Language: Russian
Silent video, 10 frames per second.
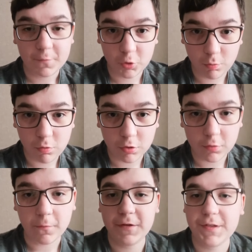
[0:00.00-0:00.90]
в
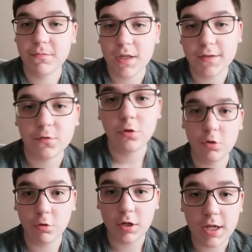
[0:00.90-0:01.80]
субботу,
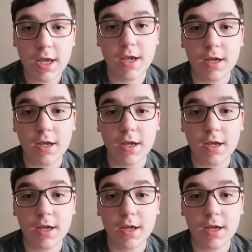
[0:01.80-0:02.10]
18.00,